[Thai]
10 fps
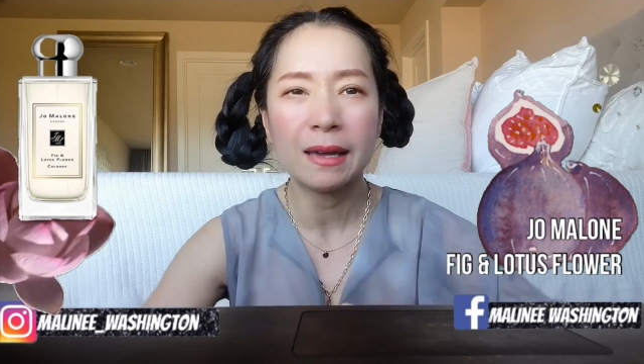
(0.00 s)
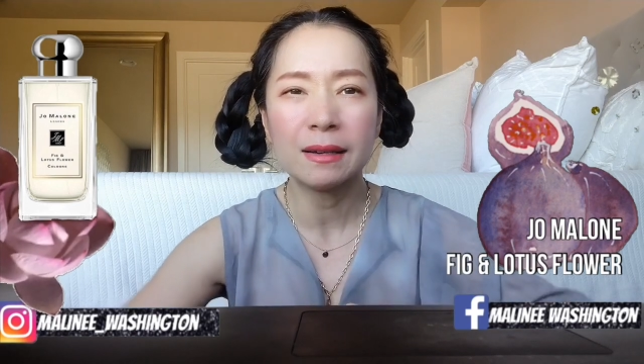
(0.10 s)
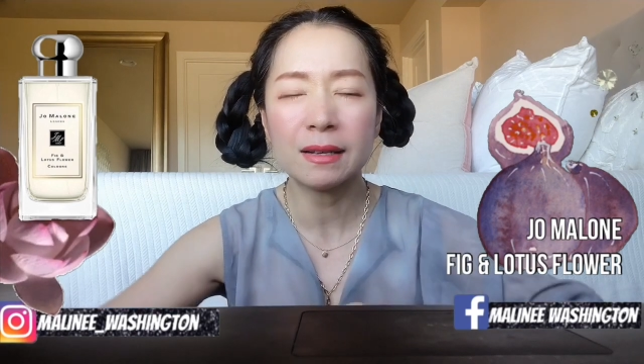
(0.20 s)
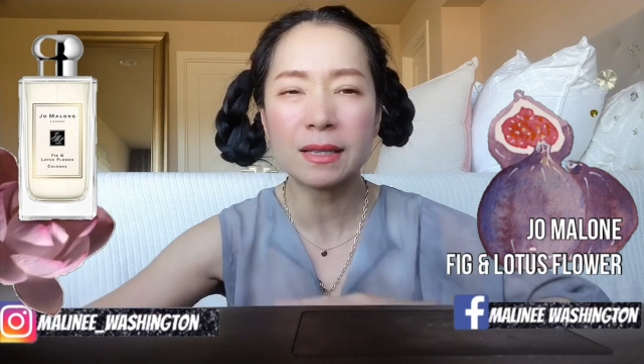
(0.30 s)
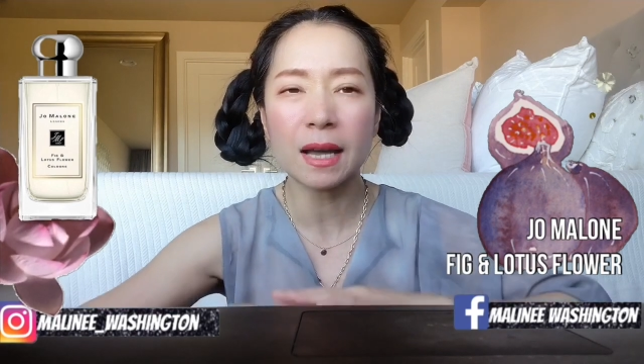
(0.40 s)

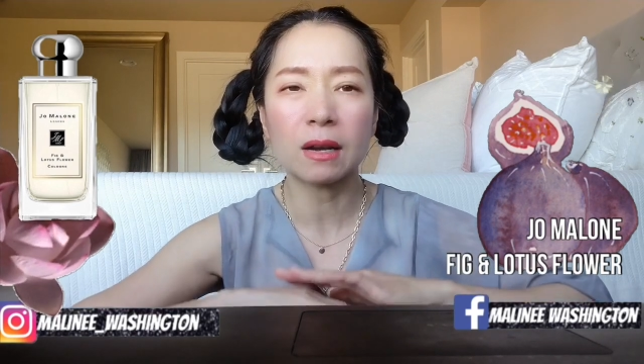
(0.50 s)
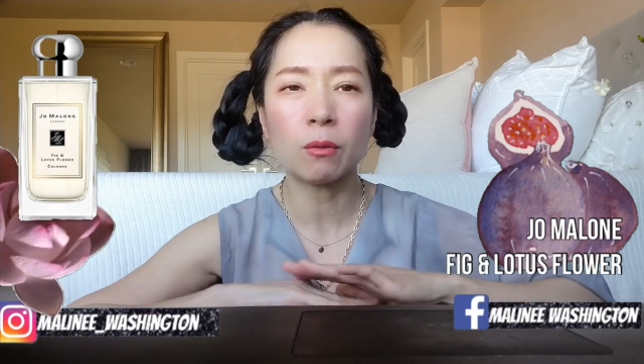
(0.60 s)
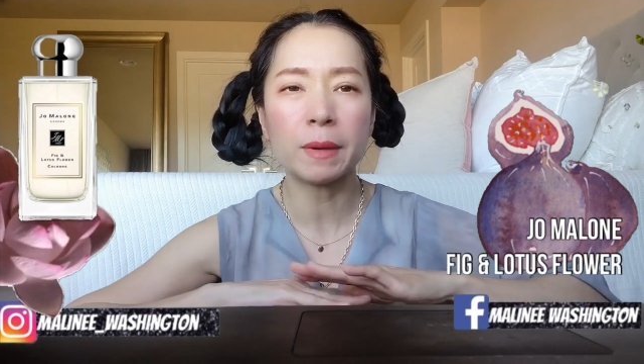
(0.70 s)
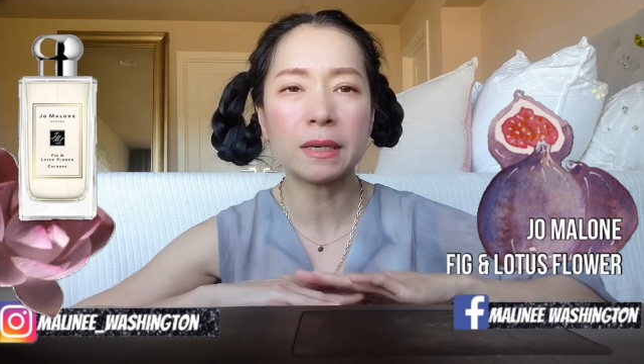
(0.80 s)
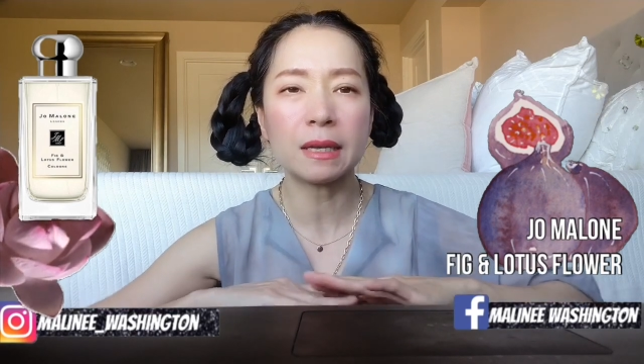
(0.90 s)
เนื่องจากเขา
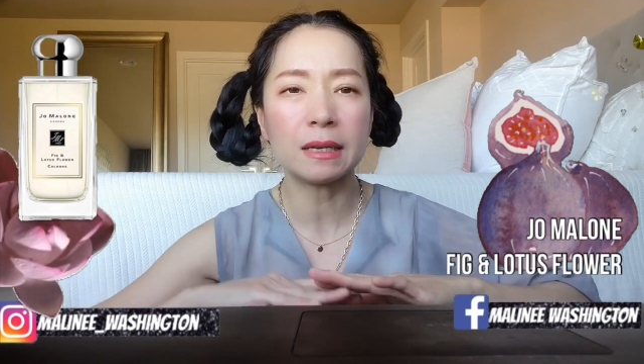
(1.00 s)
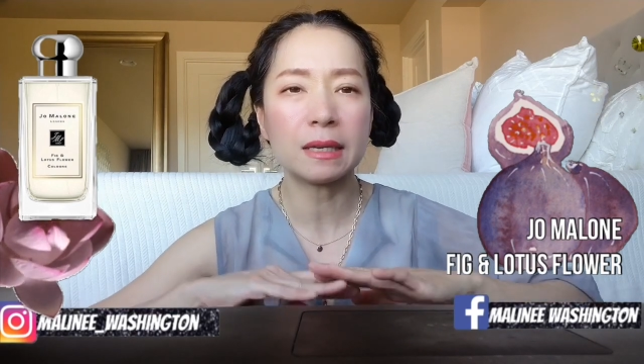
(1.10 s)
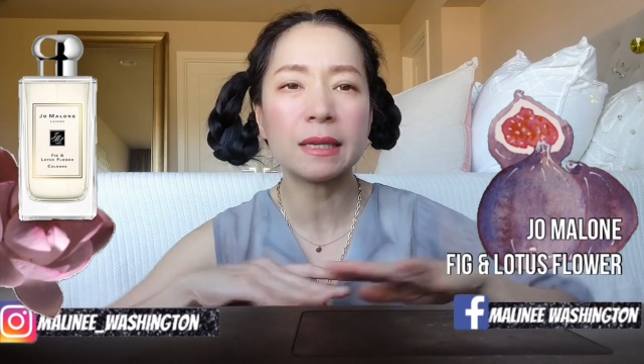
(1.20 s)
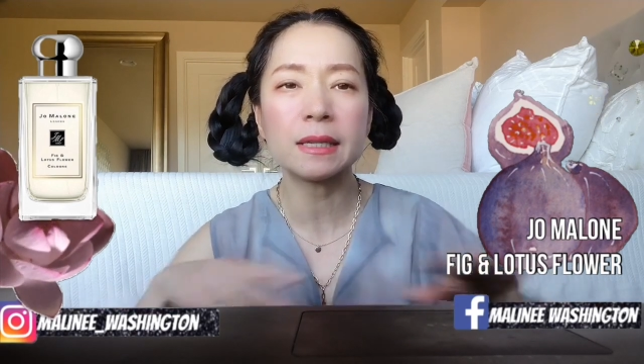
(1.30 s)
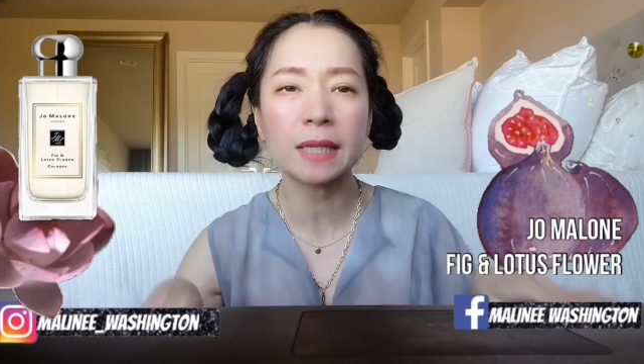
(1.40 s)
เป็นกลิ่น
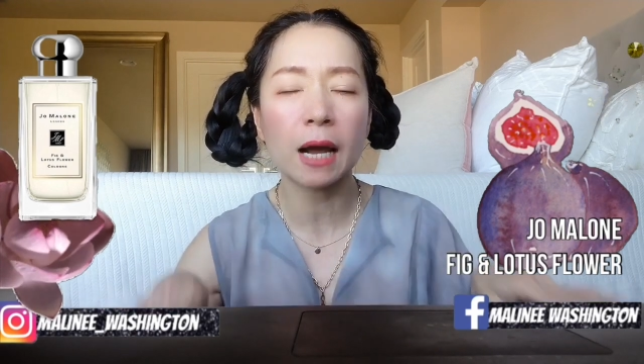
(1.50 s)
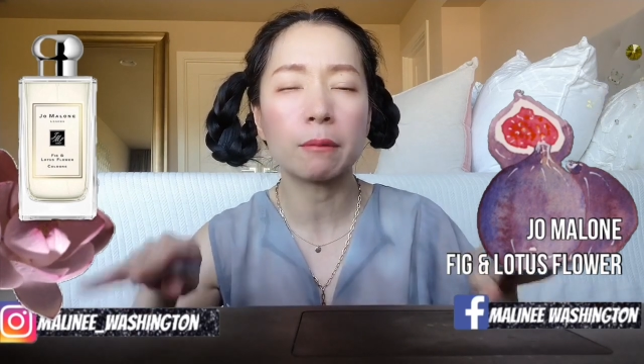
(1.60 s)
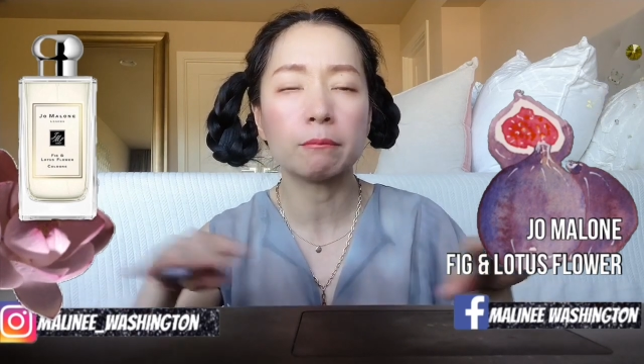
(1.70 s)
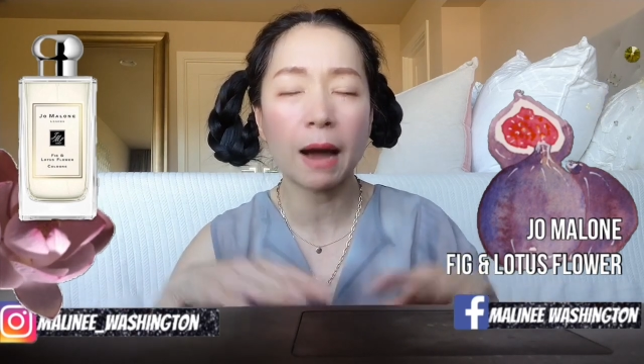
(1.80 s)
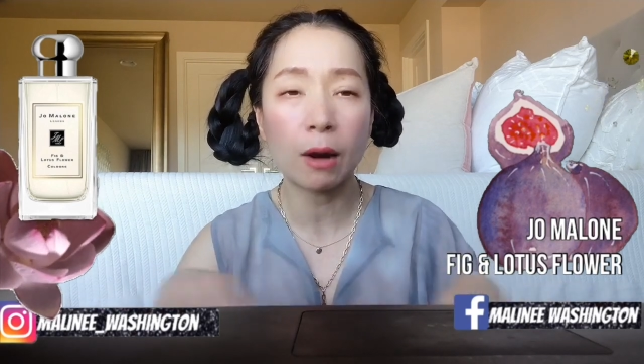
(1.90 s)
ที่จะเบา